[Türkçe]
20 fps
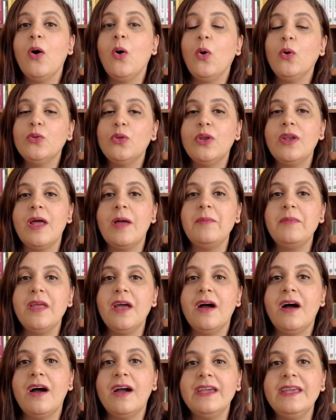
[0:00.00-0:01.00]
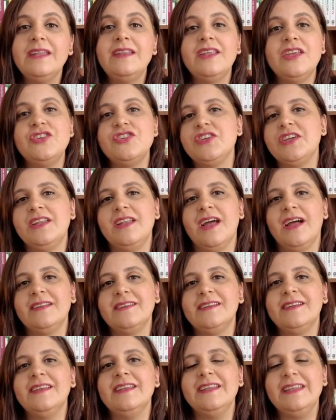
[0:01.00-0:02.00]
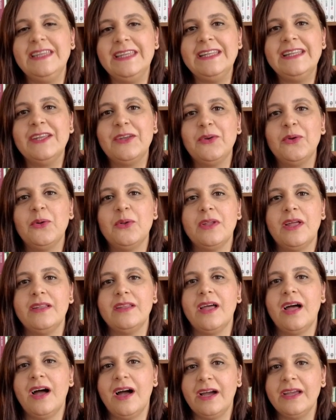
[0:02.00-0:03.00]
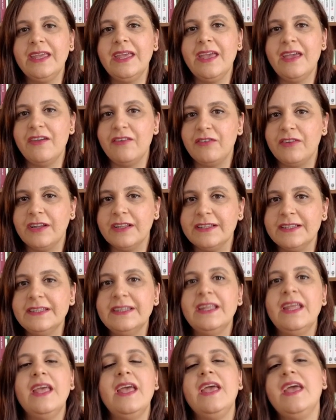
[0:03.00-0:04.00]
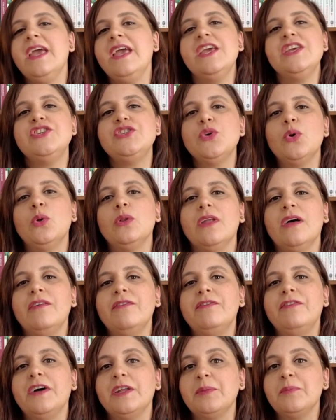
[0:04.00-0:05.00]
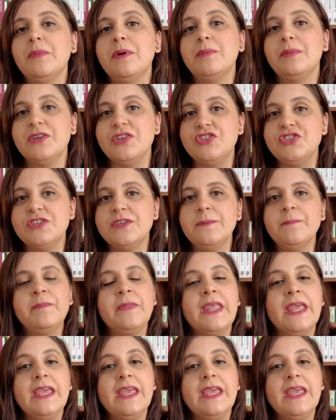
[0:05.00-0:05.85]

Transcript: O dönemde Ahi Teşkilatı'nın lideri olan Ahi Evran'ın eşi olan Fatma Bacı,